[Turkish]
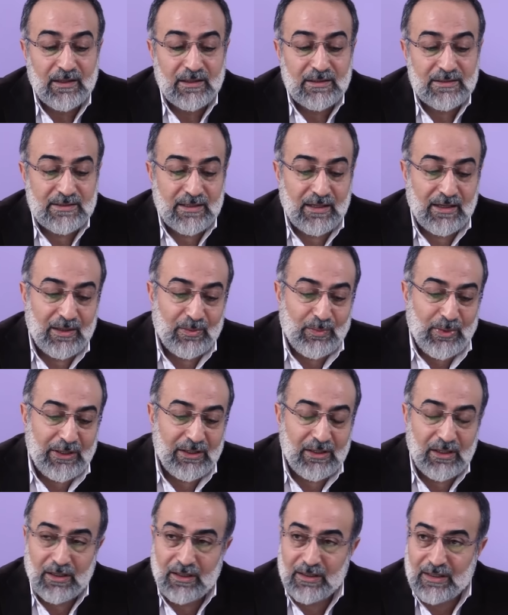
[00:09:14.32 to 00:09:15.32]
Sahabe
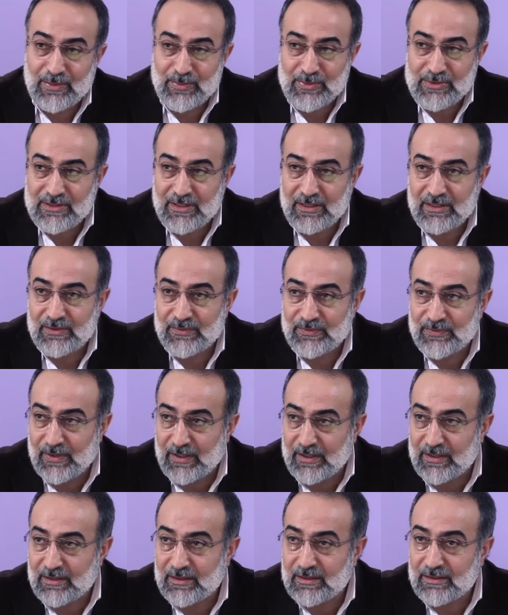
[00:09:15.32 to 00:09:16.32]
ile aramızdaki
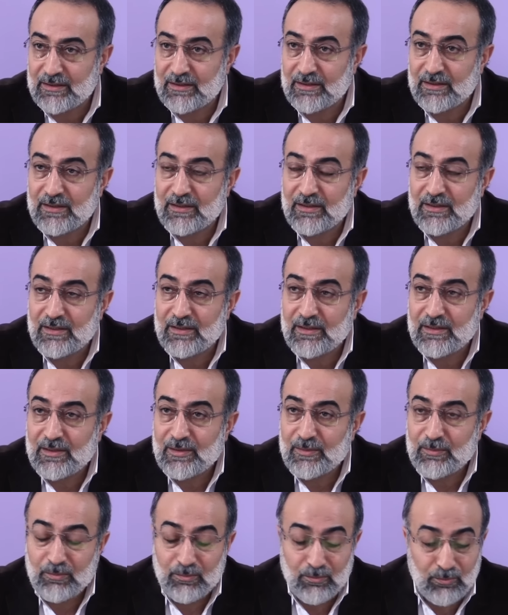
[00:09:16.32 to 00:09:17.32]
fark
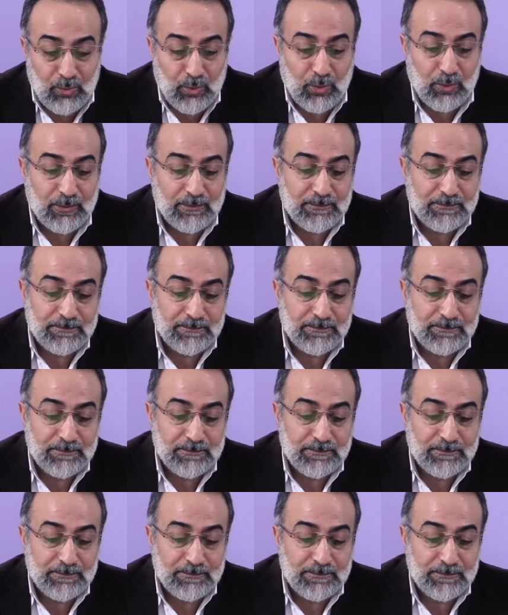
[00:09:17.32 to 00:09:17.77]
bu.